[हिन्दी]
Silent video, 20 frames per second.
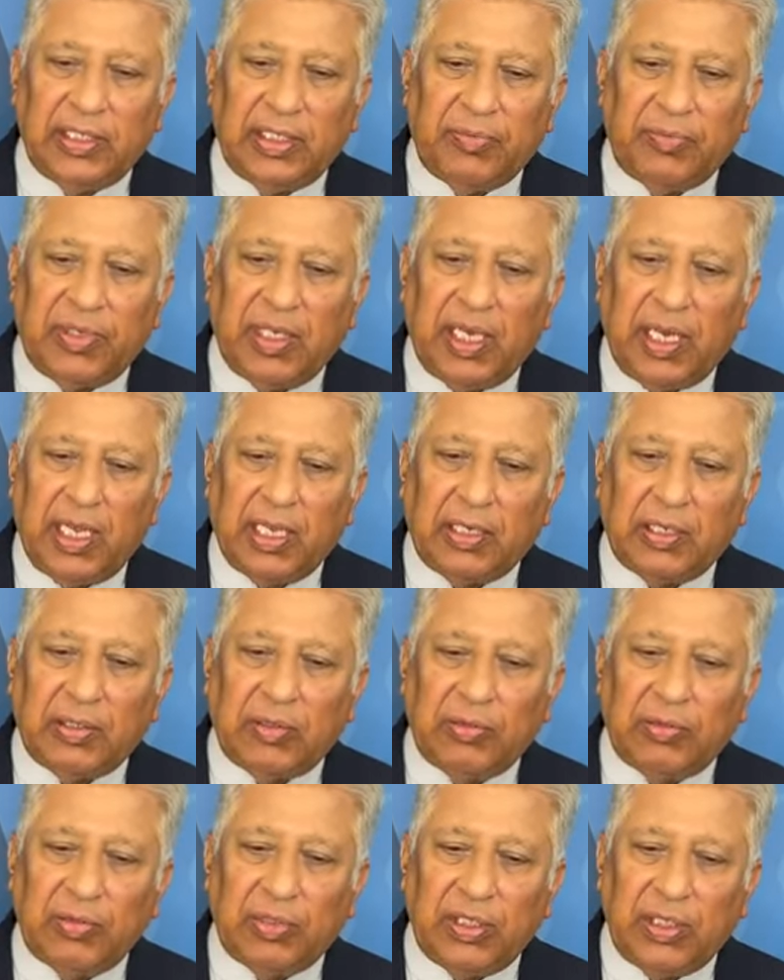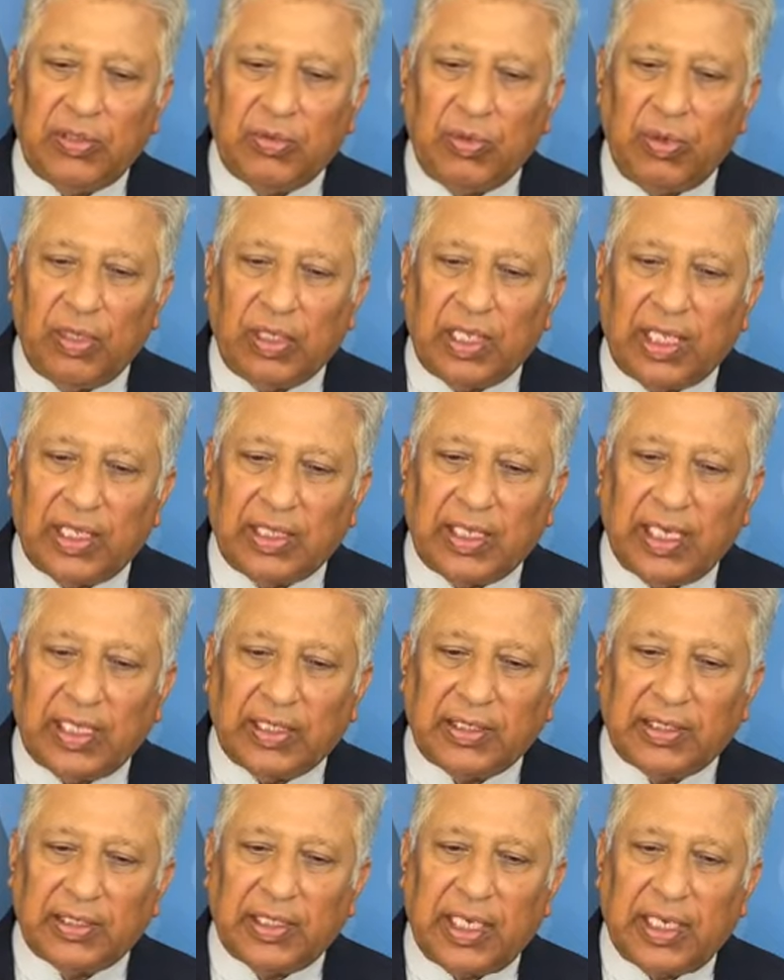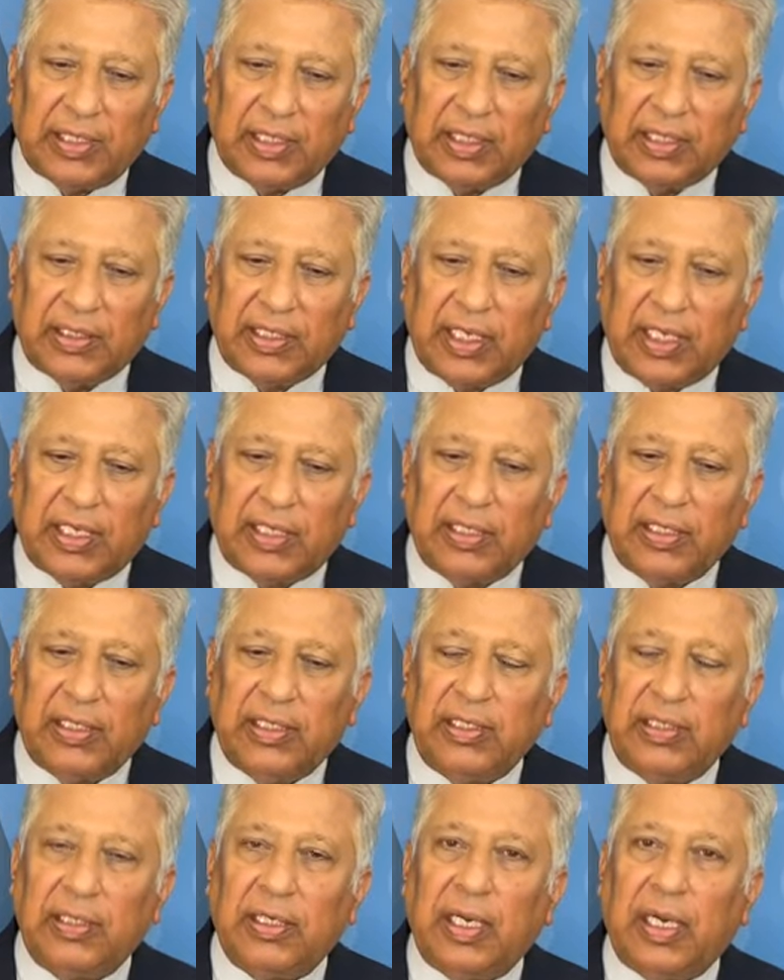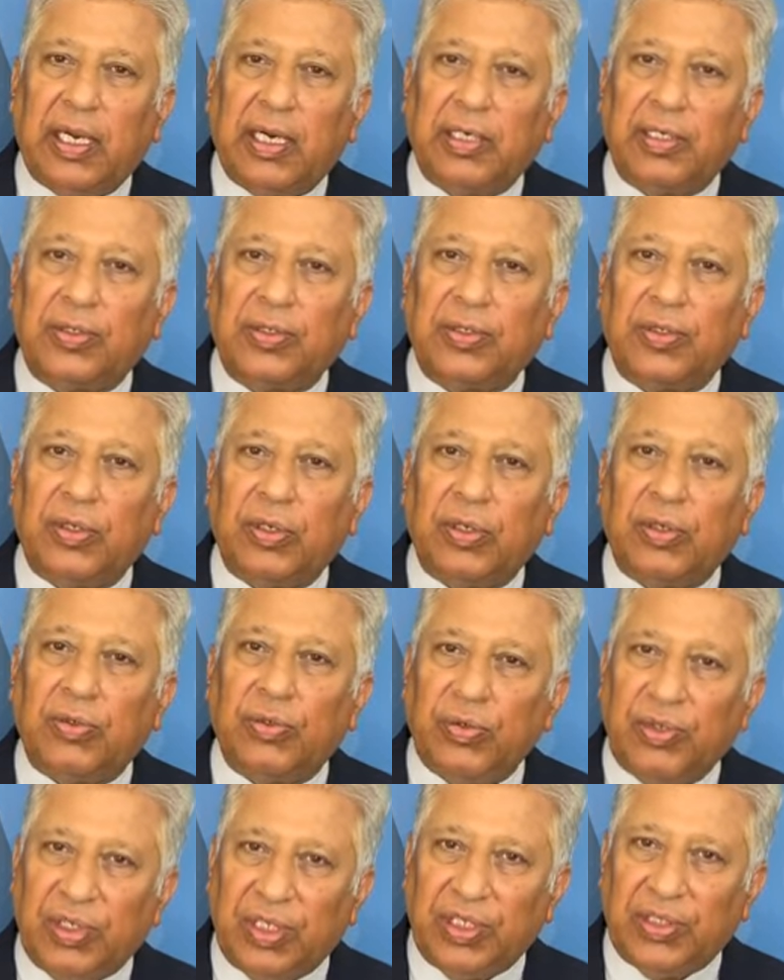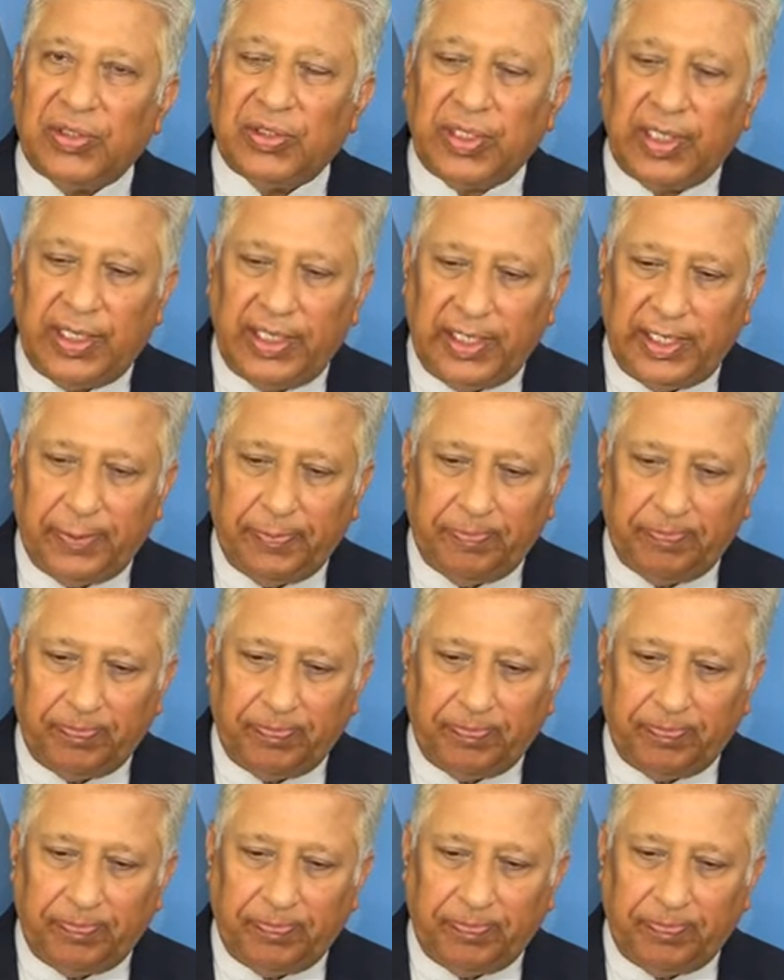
जबकि हलाकतों की कुल तादाद सात हज़ार आठ सौ उन्नीस है